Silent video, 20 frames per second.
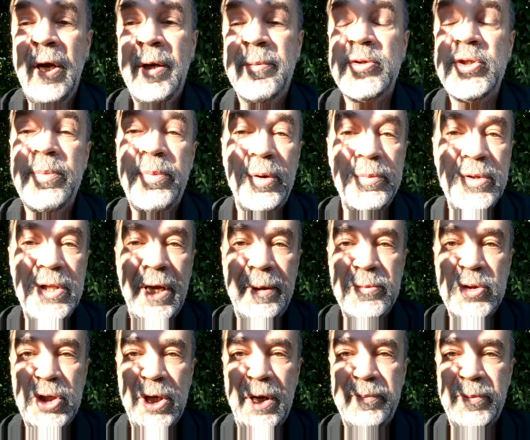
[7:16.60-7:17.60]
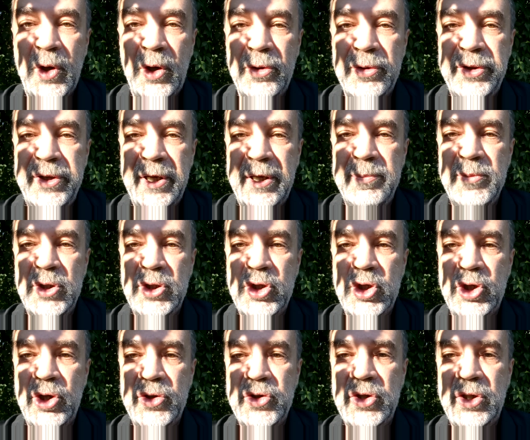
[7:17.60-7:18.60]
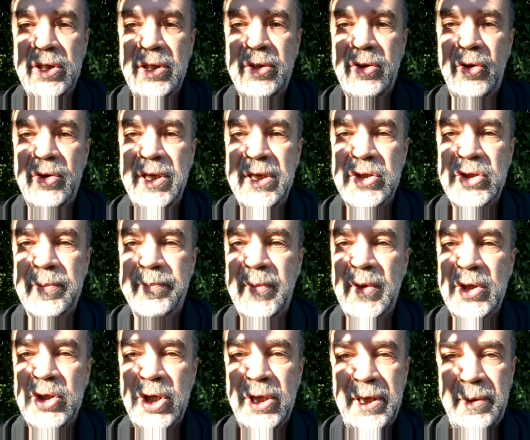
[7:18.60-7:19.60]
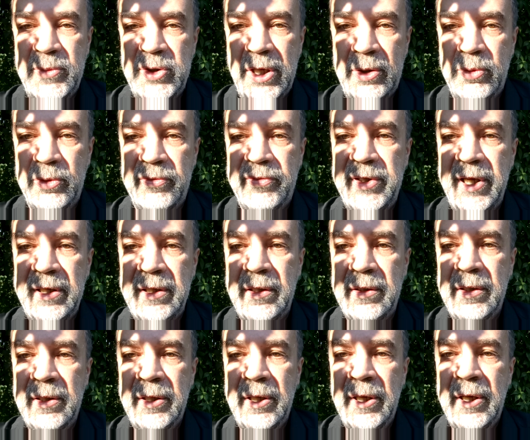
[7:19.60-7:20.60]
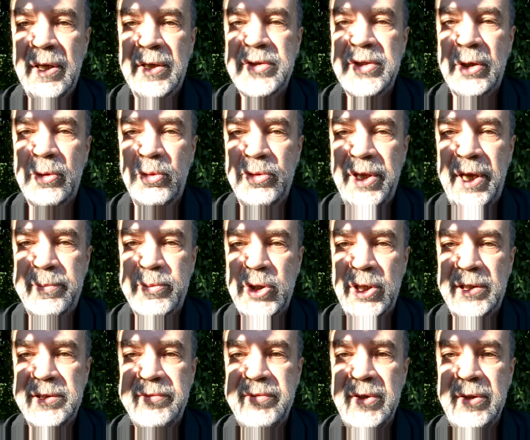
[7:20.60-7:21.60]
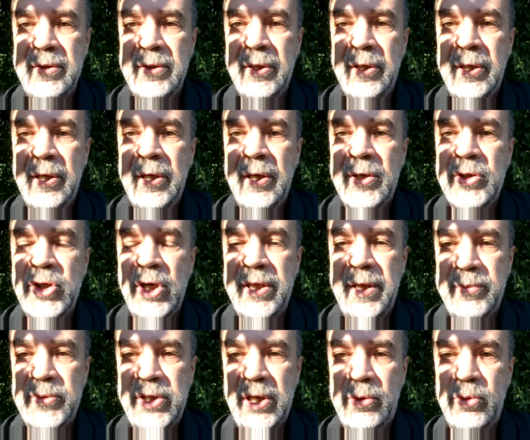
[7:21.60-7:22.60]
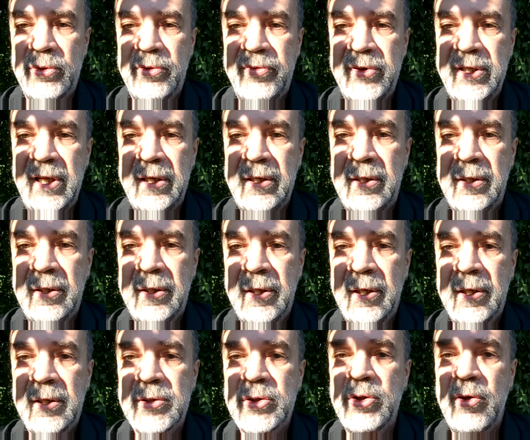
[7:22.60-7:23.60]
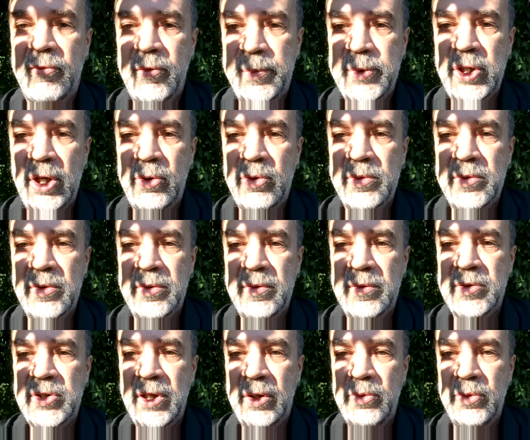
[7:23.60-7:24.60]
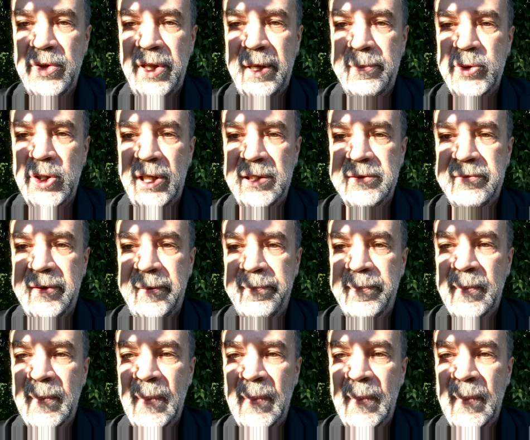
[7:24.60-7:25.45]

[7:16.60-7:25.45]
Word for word: przypominam, że oddech mistrzowski to jest 7 sekund wdech, sekunda przerwy, 7 sekund wydech, znowu e, sekunda przerwy.